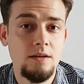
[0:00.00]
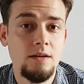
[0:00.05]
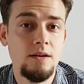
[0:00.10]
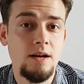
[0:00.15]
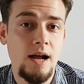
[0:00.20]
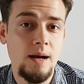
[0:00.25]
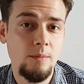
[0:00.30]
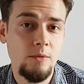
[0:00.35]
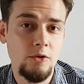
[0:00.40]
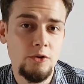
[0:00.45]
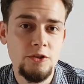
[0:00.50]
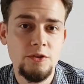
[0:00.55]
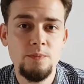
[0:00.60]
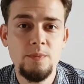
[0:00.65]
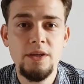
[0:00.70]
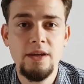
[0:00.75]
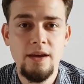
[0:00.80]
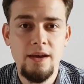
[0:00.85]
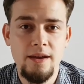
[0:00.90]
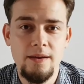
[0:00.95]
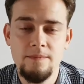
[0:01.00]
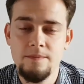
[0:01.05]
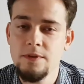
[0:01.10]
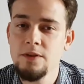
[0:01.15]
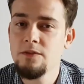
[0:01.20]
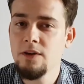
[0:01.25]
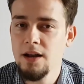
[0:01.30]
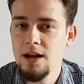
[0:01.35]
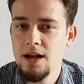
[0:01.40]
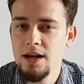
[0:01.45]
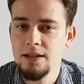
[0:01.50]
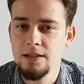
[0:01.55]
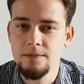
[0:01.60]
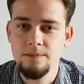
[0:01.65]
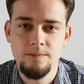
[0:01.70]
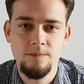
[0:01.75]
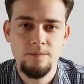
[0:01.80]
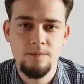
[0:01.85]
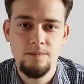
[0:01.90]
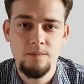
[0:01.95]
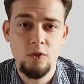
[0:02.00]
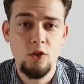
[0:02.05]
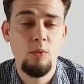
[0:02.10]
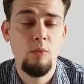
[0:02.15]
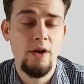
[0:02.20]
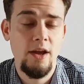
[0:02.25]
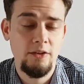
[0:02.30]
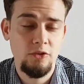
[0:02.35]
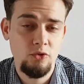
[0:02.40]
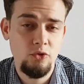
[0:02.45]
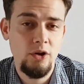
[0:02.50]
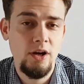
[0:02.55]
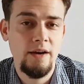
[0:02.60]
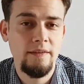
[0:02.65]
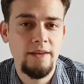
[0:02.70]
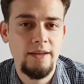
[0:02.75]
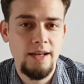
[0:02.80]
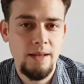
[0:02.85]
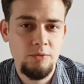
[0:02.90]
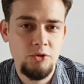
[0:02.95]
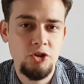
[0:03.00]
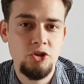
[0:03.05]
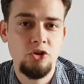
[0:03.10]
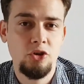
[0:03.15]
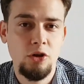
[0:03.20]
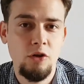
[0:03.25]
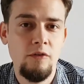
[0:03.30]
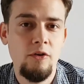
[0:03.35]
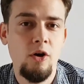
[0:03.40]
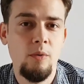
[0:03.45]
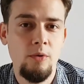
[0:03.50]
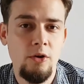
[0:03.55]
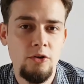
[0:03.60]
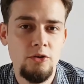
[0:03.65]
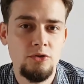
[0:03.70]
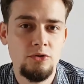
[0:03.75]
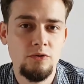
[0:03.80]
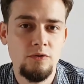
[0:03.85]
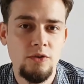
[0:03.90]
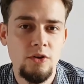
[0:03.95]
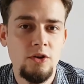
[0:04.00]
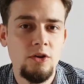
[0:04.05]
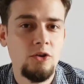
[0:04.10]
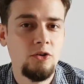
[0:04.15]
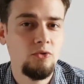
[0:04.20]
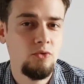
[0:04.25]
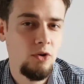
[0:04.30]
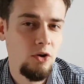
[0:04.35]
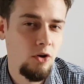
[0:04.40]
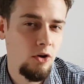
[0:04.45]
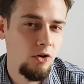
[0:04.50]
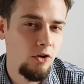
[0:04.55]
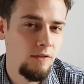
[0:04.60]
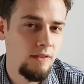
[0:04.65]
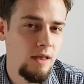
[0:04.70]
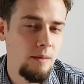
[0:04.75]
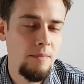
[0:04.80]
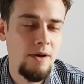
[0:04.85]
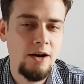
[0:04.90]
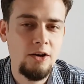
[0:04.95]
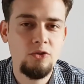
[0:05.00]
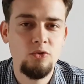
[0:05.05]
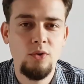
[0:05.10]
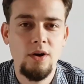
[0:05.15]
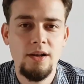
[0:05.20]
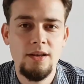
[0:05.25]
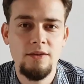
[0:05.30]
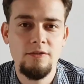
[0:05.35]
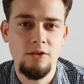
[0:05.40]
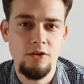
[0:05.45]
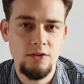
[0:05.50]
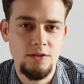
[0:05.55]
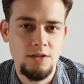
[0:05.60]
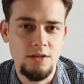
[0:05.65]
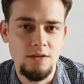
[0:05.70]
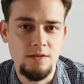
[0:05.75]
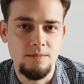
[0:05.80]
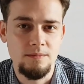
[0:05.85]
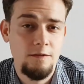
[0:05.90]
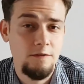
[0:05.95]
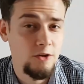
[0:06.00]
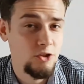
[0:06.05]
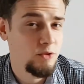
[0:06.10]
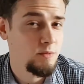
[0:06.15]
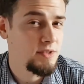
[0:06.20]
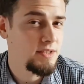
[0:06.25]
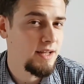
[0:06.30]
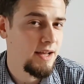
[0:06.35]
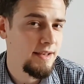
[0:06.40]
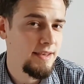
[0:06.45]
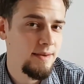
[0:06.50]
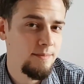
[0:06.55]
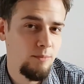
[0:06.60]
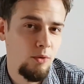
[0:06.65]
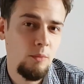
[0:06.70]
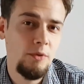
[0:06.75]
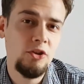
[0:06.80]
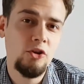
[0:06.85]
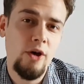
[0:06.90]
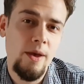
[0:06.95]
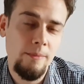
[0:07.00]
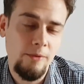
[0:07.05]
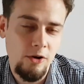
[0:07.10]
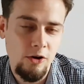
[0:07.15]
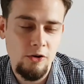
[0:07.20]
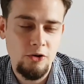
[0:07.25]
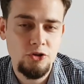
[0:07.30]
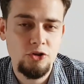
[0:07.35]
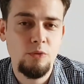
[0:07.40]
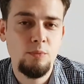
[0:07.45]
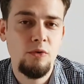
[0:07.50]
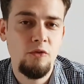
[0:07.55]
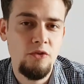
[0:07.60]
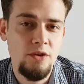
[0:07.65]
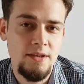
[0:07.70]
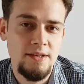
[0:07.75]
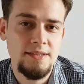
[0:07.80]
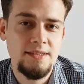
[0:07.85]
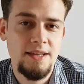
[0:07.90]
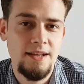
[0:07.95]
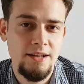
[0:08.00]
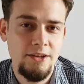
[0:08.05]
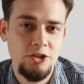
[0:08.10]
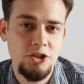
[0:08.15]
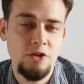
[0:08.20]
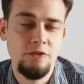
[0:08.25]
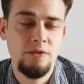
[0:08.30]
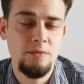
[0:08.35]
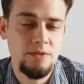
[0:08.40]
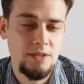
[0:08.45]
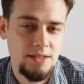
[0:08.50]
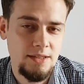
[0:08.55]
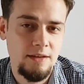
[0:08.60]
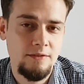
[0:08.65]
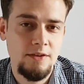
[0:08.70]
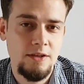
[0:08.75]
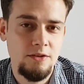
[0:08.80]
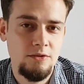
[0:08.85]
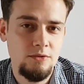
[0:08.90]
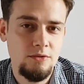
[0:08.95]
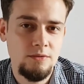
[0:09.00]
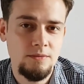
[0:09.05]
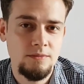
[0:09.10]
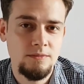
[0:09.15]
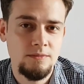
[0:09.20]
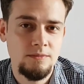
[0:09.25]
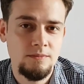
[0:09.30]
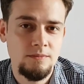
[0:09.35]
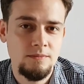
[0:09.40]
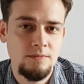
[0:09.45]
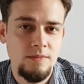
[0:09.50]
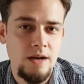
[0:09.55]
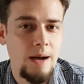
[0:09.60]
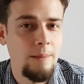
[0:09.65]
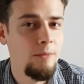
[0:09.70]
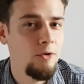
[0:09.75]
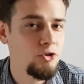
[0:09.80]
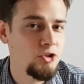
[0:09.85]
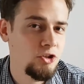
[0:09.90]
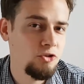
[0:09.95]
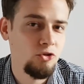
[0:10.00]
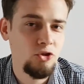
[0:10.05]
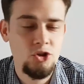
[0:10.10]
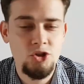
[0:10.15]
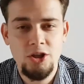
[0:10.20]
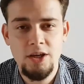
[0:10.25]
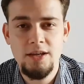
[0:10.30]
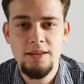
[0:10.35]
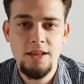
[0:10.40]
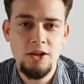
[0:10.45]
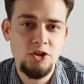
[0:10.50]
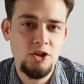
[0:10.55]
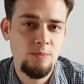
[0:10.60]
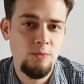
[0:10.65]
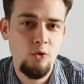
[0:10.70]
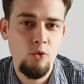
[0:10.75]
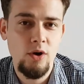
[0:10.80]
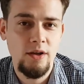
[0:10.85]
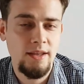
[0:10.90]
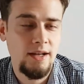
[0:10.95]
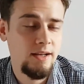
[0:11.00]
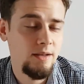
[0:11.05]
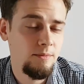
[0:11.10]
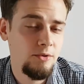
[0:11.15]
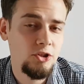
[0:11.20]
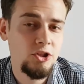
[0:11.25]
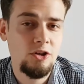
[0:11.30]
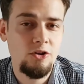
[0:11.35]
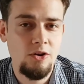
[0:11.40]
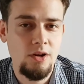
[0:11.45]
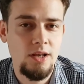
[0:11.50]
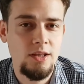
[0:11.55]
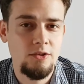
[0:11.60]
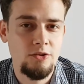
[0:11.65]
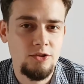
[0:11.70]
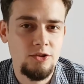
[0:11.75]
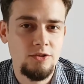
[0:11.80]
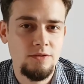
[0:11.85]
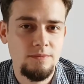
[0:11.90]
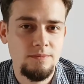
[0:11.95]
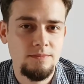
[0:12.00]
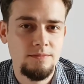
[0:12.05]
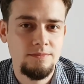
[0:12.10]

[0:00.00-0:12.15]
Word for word: Ramos, Piqué i Varane to moja trójka najlepszych środkowych obrońców, których oglądamy aktualnie w Rosji. Waszym zdaniem pominąłem kogoś, kto powinien znaleźć się w tym zestawieniu? A może troszeczkę inaczej pokładalibyście kolejność?